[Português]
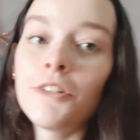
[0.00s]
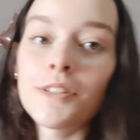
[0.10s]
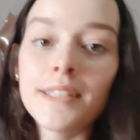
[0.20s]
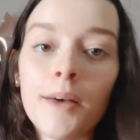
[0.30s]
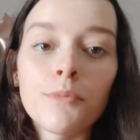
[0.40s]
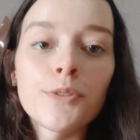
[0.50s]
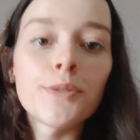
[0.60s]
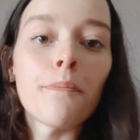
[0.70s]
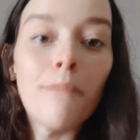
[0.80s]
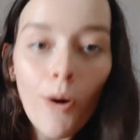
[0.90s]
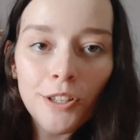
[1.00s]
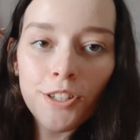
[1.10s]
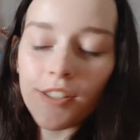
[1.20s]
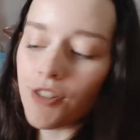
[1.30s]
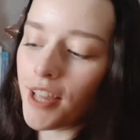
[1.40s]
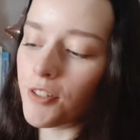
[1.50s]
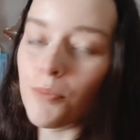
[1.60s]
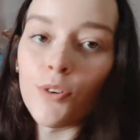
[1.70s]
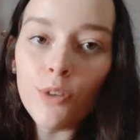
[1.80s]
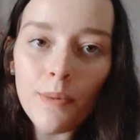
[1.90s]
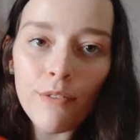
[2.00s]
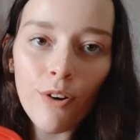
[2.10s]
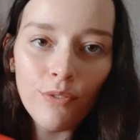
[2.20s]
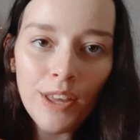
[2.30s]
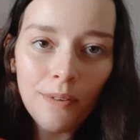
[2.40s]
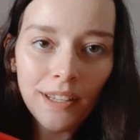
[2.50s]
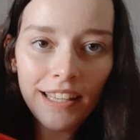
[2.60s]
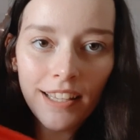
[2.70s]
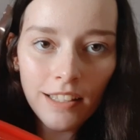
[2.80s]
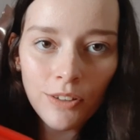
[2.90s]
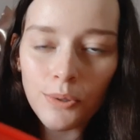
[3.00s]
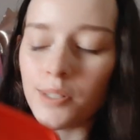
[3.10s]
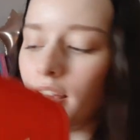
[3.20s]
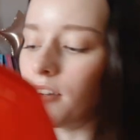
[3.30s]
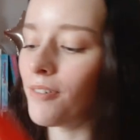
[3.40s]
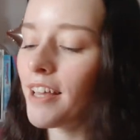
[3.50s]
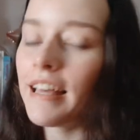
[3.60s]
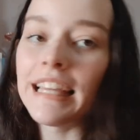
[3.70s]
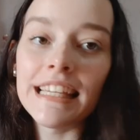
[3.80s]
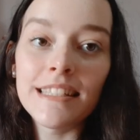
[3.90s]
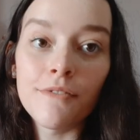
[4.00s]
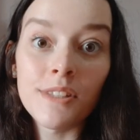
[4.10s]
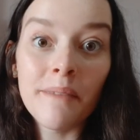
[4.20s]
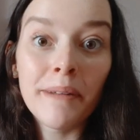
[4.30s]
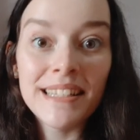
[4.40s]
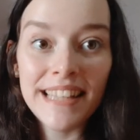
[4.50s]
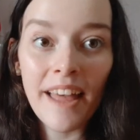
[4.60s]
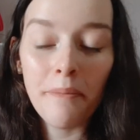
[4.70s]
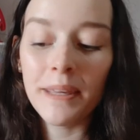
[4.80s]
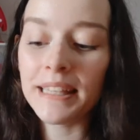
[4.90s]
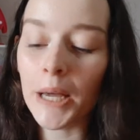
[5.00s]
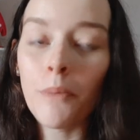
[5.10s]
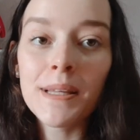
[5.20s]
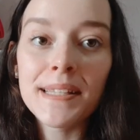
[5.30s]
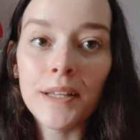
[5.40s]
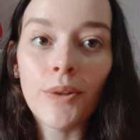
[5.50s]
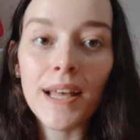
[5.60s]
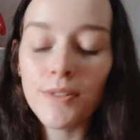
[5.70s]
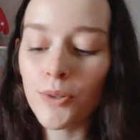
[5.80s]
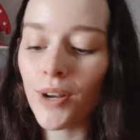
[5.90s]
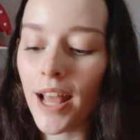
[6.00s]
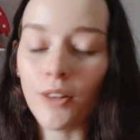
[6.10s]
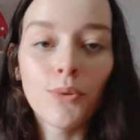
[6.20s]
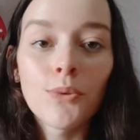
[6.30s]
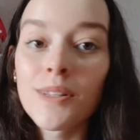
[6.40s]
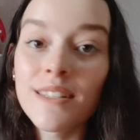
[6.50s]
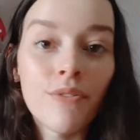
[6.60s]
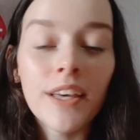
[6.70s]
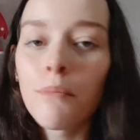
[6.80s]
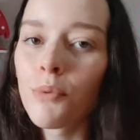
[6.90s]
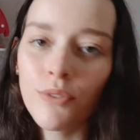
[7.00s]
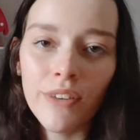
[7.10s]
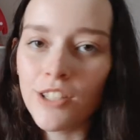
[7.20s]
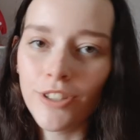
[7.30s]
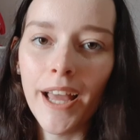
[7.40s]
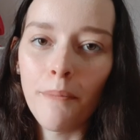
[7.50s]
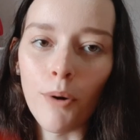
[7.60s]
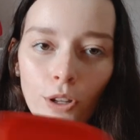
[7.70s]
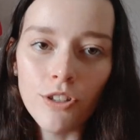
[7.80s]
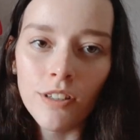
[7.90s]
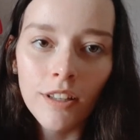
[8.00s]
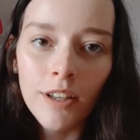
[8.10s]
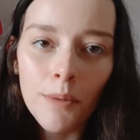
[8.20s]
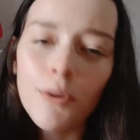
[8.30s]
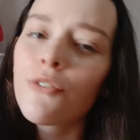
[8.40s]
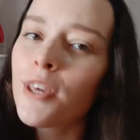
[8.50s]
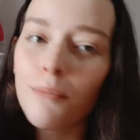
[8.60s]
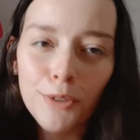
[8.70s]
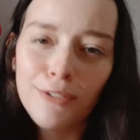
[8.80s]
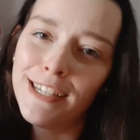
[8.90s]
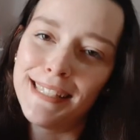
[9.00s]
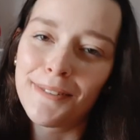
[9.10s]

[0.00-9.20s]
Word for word: nós temos potes, gente. Meu avô e minha avó vieram aqui e trouxeram. E assim, você percebe que tá começando a se tornar adulto quando você fica muito feliz de ganhar pote. Porque eu fiquei muito feliz